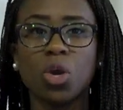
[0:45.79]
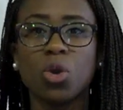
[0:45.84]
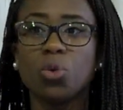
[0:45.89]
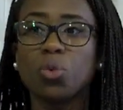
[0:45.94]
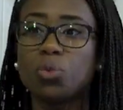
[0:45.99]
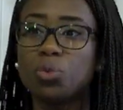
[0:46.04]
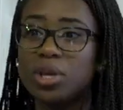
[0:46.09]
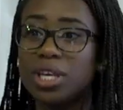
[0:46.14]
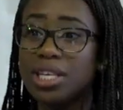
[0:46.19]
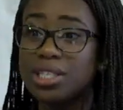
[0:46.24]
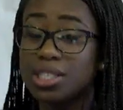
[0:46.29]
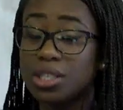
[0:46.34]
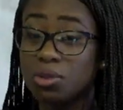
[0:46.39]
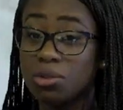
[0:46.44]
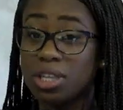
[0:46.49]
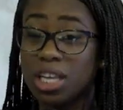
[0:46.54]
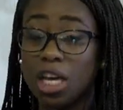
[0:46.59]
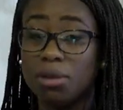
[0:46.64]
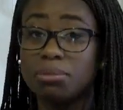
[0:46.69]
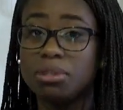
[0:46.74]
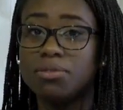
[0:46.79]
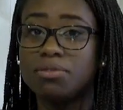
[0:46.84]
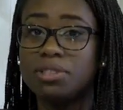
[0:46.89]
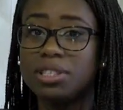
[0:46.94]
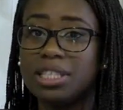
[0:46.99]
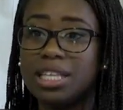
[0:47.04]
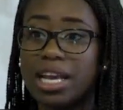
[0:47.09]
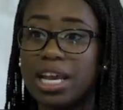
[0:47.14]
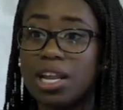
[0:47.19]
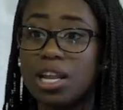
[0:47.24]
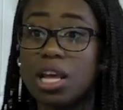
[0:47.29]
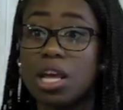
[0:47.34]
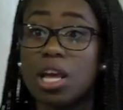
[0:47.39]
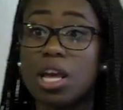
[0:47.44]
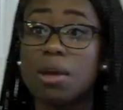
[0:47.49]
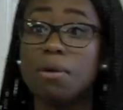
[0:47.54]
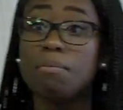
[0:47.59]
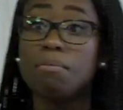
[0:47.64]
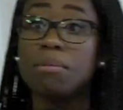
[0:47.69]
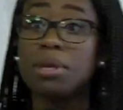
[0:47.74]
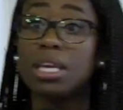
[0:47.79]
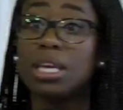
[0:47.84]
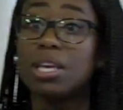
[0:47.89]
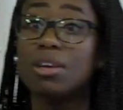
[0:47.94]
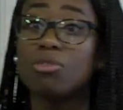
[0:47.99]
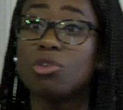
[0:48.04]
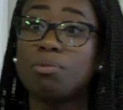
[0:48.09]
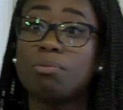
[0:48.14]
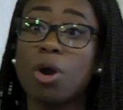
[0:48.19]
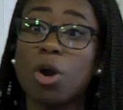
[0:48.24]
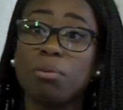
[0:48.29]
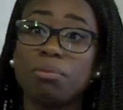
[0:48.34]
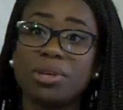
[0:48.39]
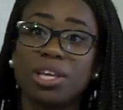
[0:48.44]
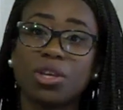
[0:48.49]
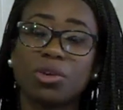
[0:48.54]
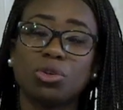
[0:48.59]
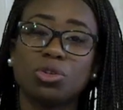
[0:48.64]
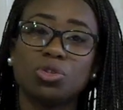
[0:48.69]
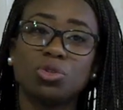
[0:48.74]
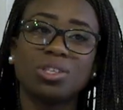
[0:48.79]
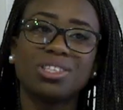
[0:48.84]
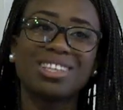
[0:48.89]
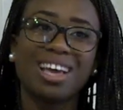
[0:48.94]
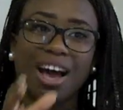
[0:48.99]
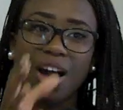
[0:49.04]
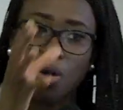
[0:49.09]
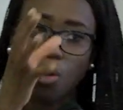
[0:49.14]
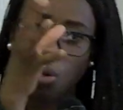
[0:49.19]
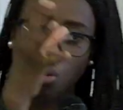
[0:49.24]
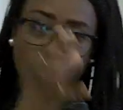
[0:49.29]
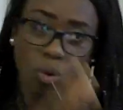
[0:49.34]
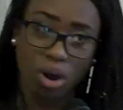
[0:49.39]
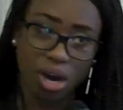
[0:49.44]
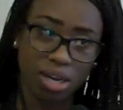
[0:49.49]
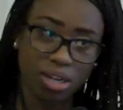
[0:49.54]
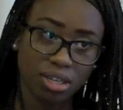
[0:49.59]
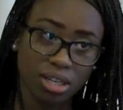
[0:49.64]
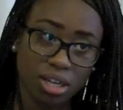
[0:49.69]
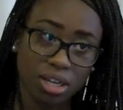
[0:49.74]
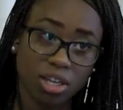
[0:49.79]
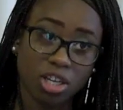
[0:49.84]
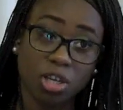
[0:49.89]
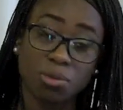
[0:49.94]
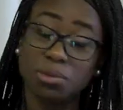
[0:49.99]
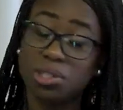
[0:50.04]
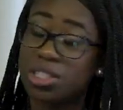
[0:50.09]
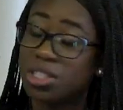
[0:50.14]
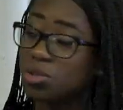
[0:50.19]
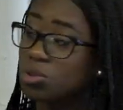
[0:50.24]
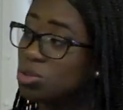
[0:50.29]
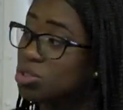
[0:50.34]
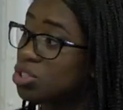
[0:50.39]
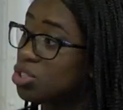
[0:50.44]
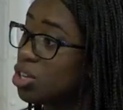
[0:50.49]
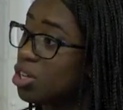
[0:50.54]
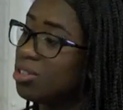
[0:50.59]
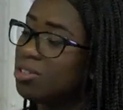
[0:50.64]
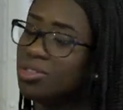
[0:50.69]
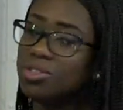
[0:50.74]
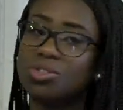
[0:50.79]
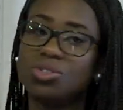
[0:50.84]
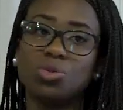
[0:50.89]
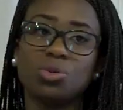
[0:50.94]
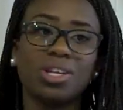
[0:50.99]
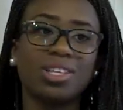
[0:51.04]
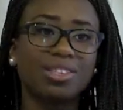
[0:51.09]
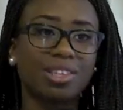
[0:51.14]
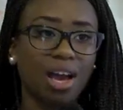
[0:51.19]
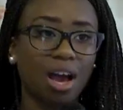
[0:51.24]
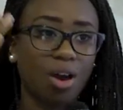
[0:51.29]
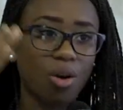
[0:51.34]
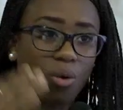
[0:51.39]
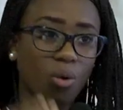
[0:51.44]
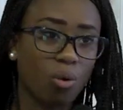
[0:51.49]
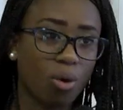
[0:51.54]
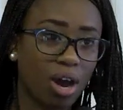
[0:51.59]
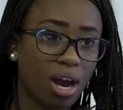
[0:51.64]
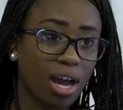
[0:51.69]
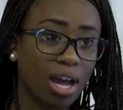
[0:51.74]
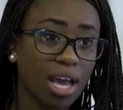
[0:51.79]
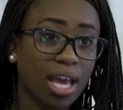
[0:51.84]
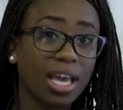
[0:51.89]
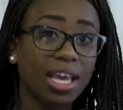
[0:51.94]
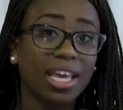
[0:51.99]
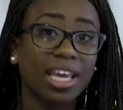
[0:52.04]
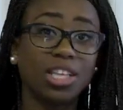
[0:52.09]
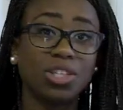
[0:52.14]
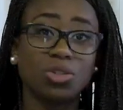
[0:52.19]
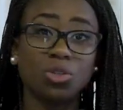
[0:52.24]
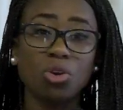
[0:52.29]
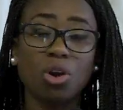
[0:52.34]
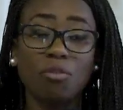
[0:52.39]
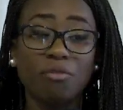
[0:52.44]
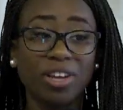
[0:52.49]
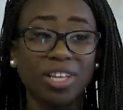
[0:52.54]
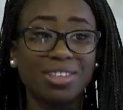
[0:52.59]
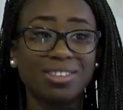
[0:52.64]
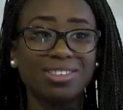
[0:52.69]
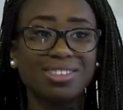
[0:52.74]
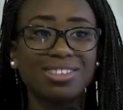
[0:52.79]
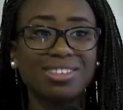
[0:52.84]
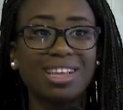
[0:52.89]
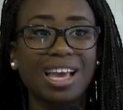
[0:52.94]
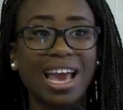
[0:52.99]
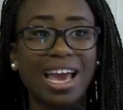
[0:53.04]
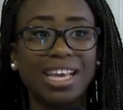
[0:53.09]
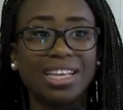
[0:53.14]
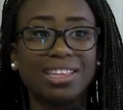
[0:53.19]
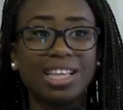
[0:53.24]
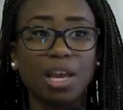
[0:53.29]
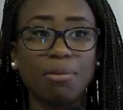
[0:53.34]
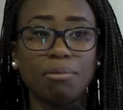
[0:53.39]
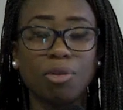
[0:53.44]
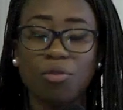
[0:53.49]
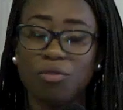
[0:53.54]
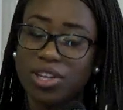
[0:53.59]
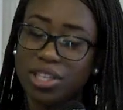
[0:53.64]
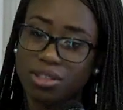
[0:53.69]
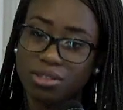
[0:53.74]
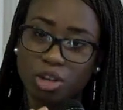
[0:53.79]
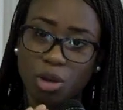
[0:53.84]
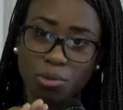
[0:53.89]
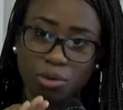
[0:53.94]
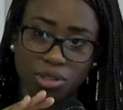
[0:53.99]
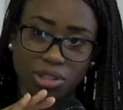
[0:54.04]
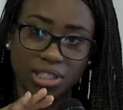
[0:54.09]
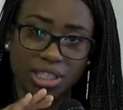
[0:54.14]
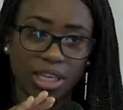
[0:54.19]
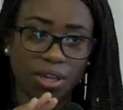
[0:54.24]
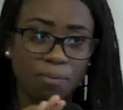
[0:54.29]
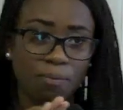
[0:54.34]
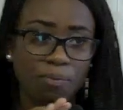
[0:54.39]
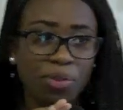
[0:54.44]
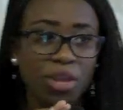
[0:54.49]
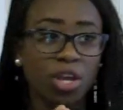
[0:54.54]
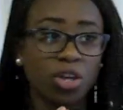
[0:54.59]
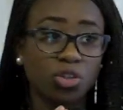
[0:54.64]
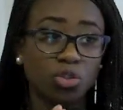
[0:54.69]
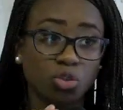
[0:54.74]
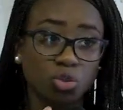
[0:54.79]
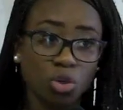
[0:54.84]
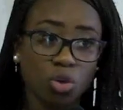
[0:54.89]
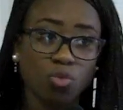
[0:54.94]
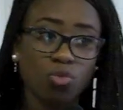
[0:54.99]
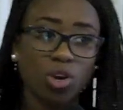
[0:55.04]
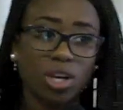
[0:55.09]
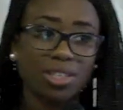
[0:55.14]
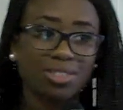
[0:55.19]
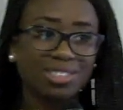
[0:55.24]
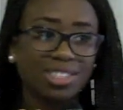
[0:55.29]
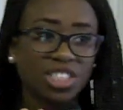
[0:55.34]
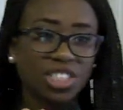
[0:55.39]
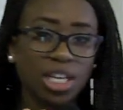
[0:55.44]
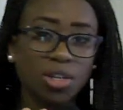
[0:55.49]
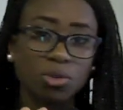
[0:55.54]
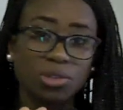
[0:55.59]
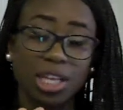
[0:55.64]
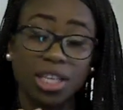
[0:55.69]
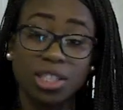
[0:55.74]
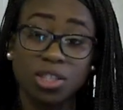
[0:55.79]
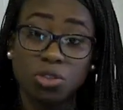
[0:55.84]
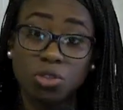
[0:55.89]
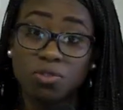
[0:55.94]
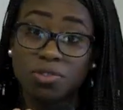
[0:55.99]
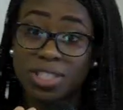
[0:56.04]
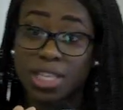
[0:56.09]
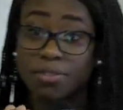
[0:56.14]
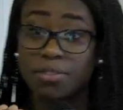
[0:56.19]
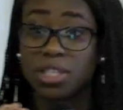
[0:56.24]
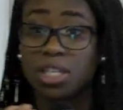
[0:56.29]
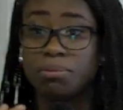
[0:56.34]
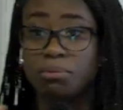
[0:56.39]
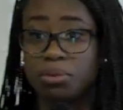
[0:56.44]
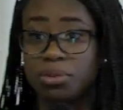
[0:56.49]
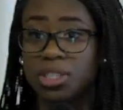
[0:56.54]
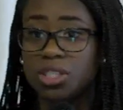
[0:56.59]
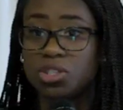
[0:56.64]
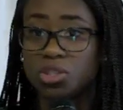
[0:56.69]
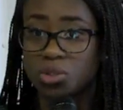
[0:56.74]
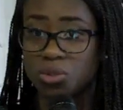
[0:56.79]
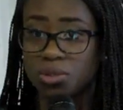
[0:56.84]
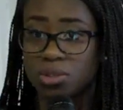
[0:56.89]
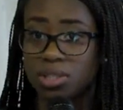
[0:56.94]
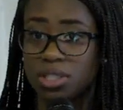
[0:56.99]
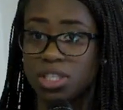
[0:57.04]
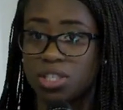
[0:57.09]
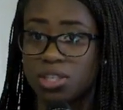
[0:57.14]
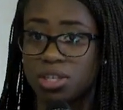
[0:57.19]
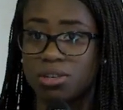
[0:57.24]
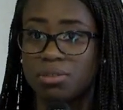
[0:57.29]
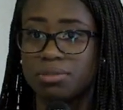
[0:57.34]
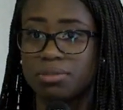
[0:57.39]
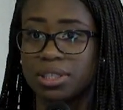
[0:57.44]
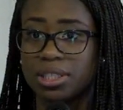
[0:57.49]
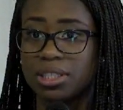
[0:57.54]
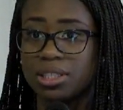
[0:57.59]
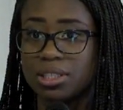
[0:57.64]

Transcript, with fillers: Oui, c'est notre ami fidèle, mais il ne faut pas oublier que Dieu est un roi. Comme disait disais aux jeunes, Dieu est un roi. Et Dieu, en fait, a établi. En fait, comment dire Dieu voit déjà notre attitude vis-à-vis des petites choses, déjà, en fait.